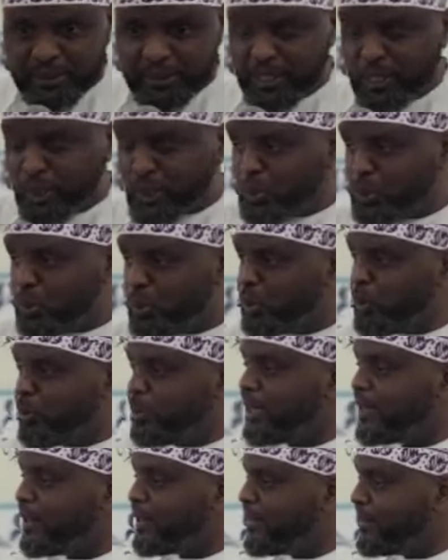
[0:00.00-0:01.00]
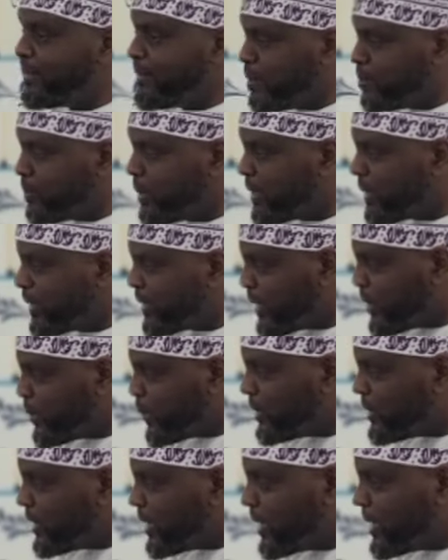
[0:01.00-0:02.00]
يقول الباري تبارك
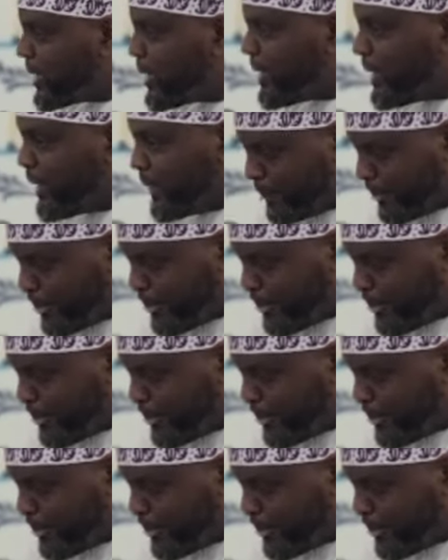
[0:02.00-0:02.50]
وتعالى